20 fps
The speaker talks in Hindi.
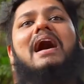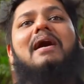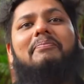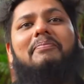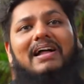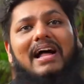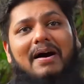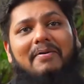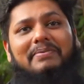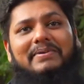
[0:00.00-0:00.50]

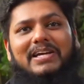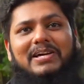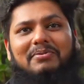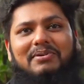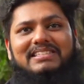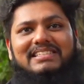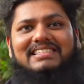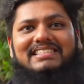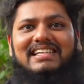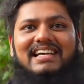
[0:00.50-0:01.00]
आप आपके
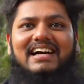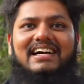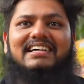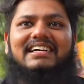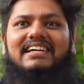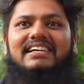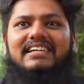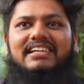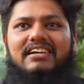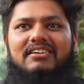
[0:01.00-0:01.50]
वजह से आ
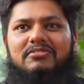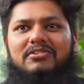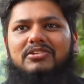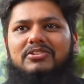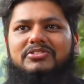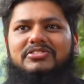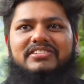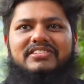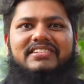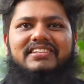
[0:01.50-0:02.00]
गया ये
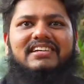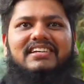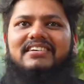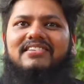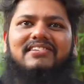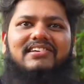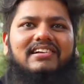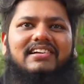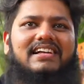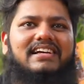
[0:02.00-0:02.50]
रेवोल्यूशन
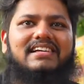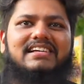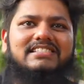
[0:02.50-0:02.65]
वरना हाँ,